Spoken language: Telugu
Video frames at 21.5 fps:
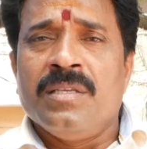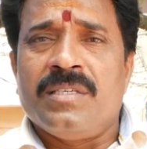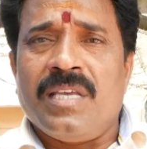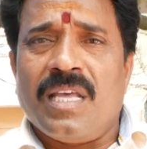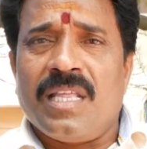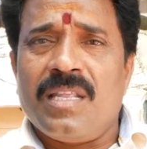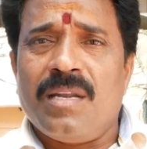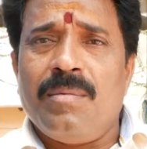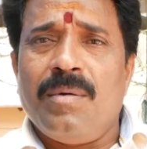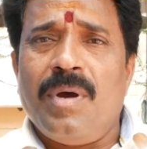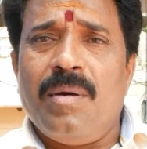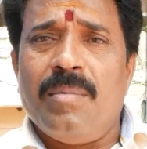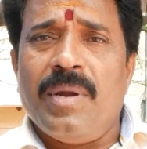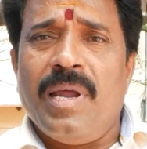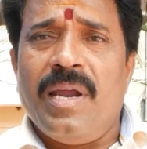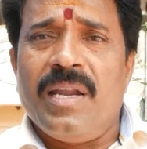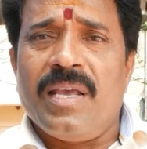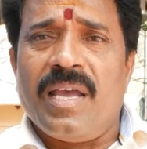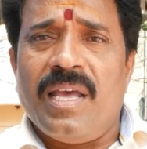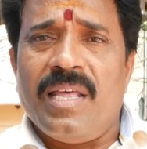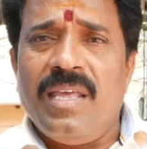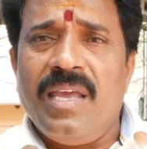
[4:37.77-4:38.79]
చంద్రబాబు
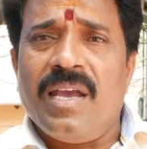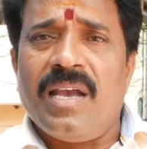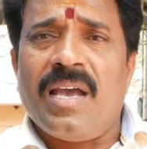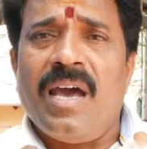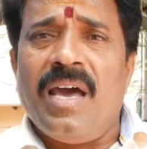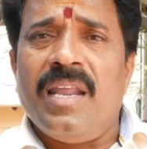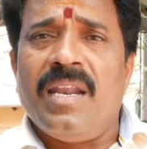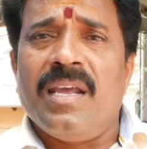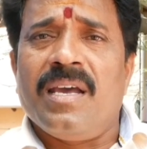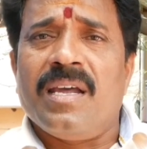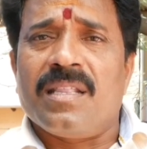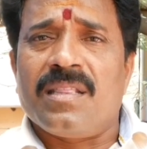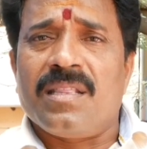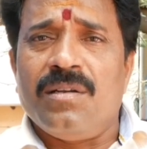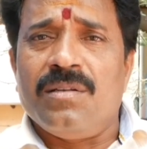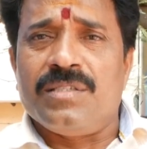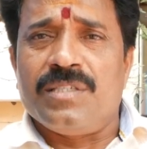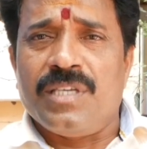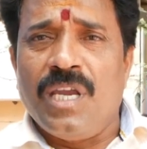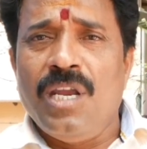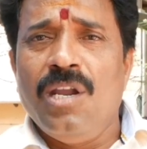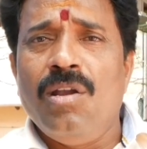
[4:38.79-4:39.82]
నాయుడికి అదే కార్యకర్తలు
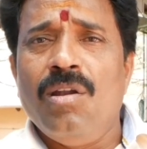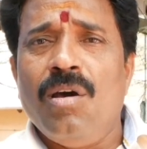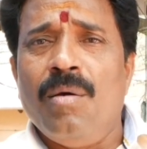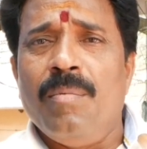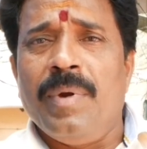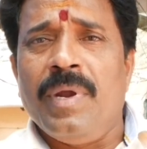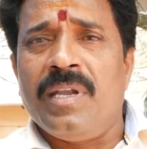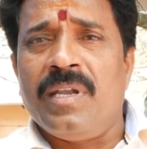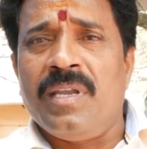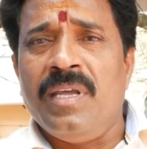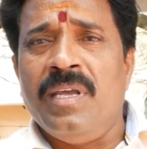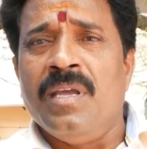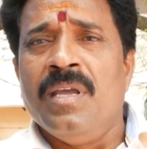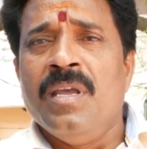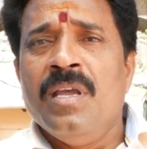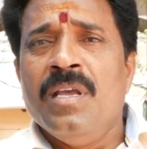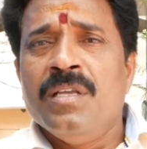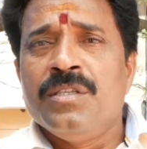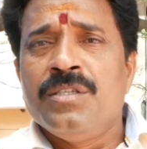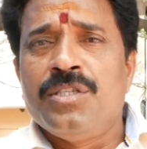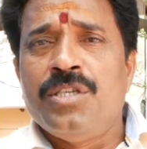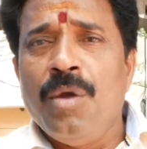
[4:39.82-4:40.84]
జైల్లో పెట్టి
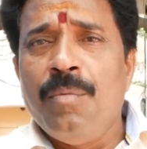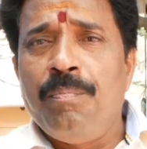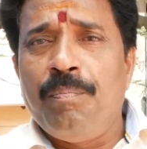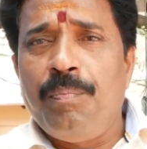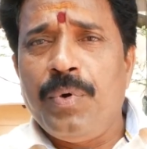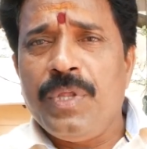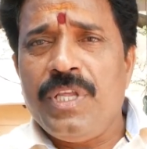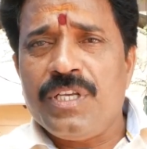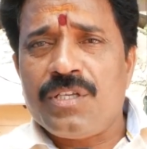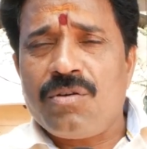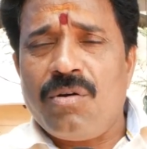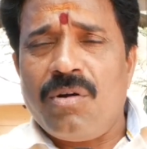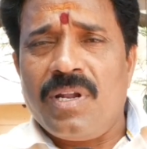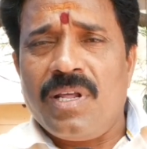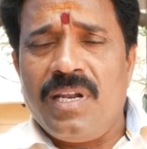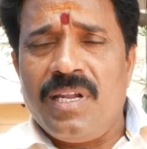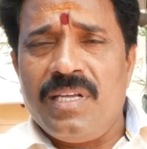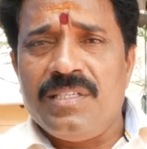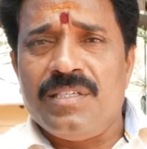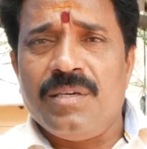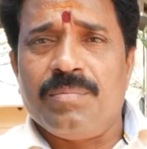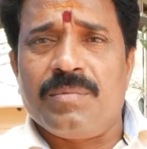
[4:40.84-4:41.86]
చెప్పు
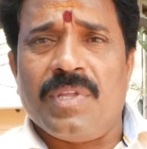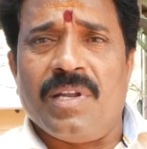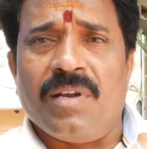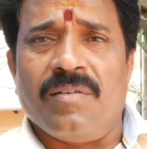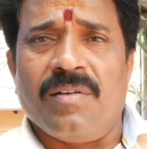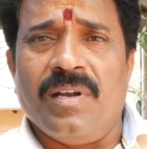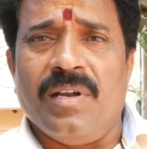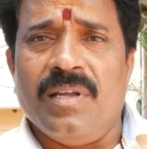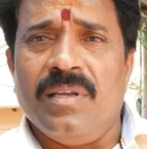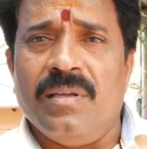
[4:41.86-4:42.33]
తీసుకోవడాలని చెప్తాను అండి